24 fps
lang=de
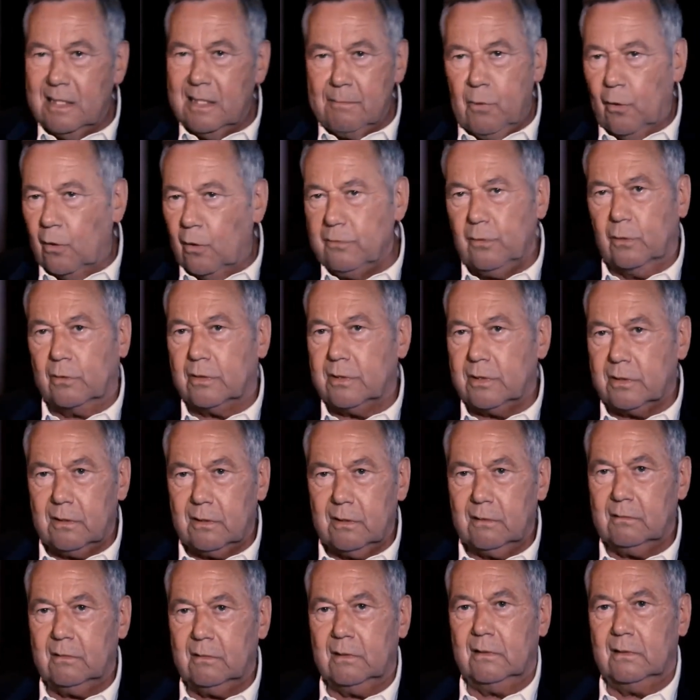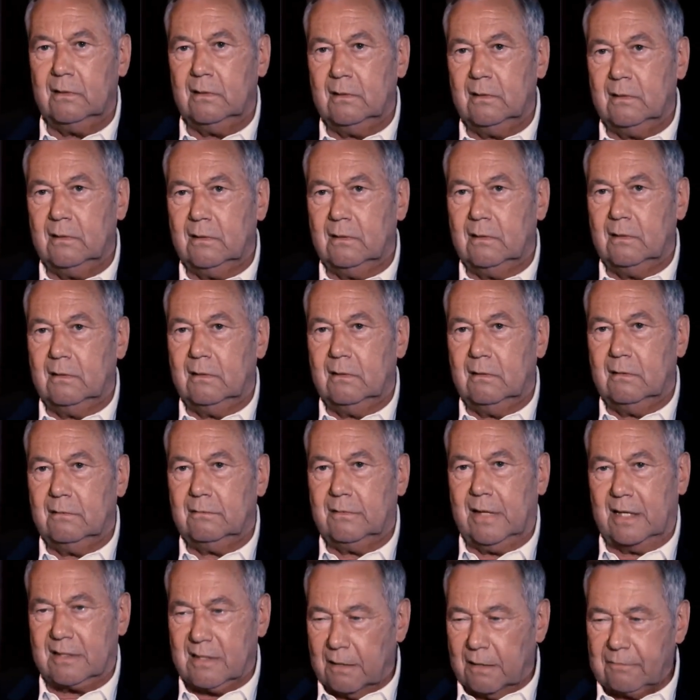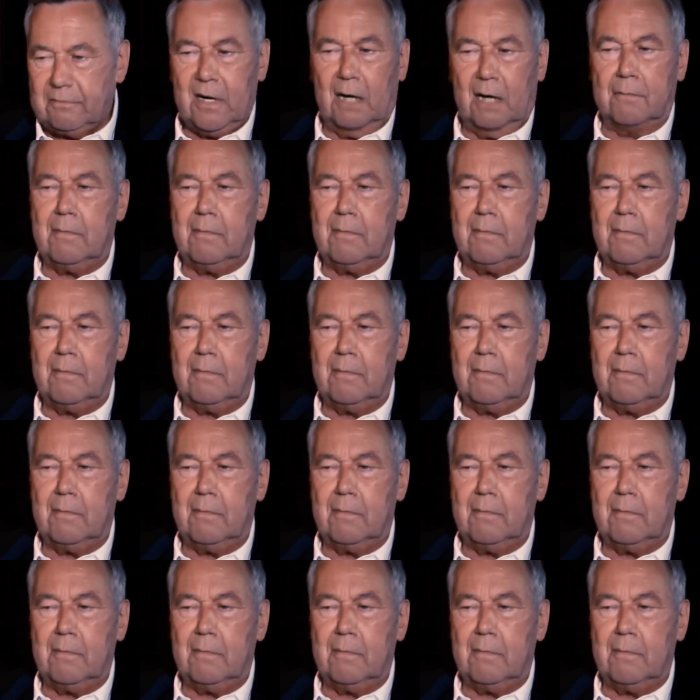beunruhigt. Der sagt, wir haben